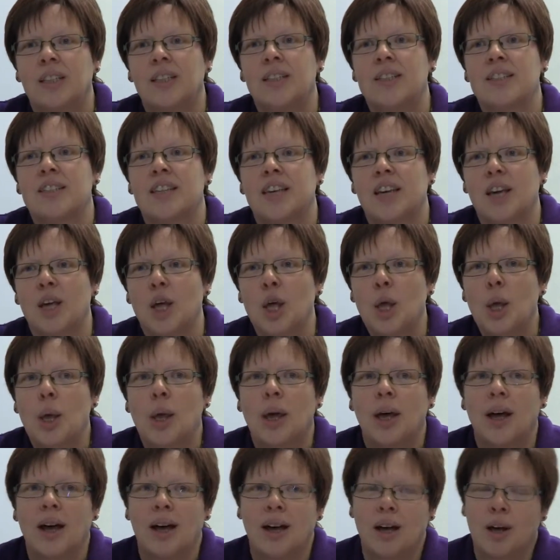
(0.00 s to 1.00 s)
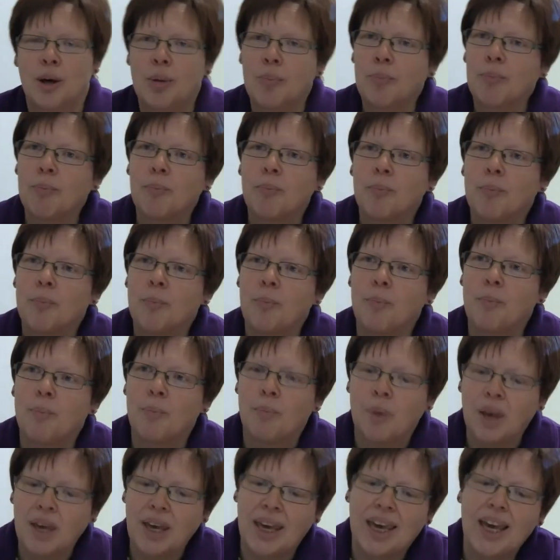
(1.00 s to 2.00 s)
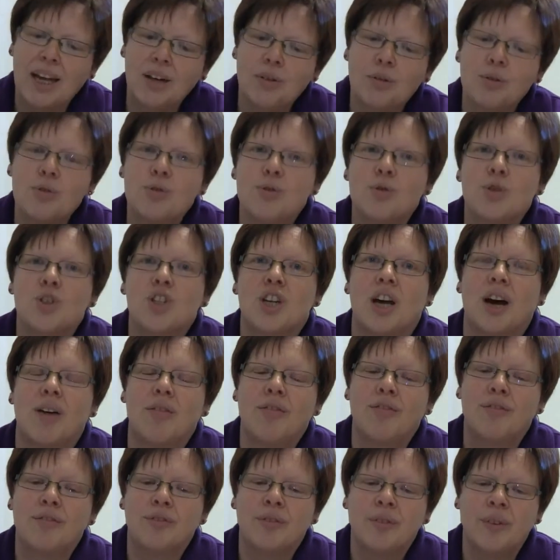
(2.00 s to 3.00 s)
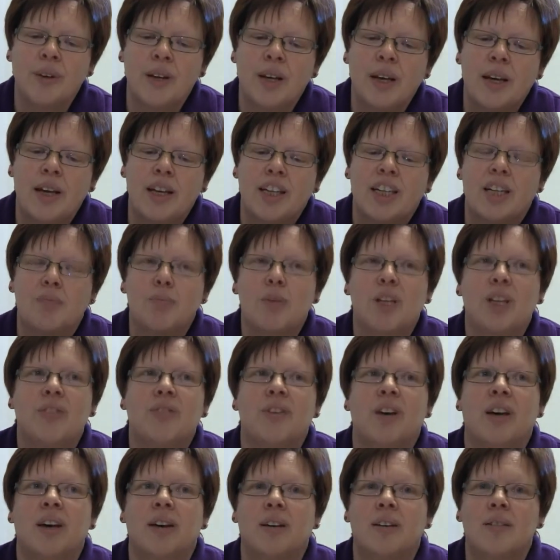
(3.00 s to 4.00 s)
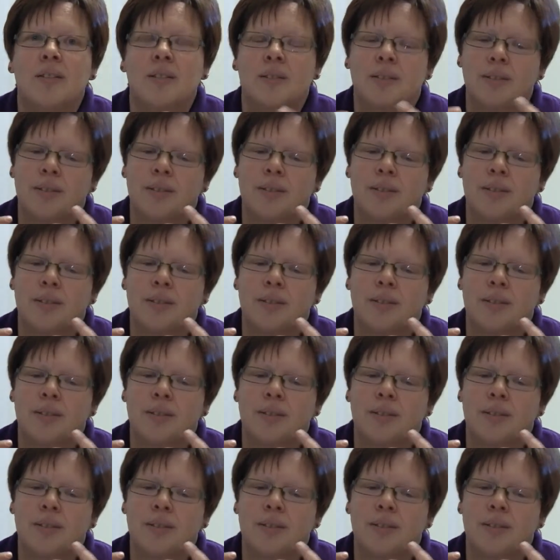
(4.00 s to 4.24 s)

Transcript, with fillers: diese ähm, Begegnung zu schaffen, damit wir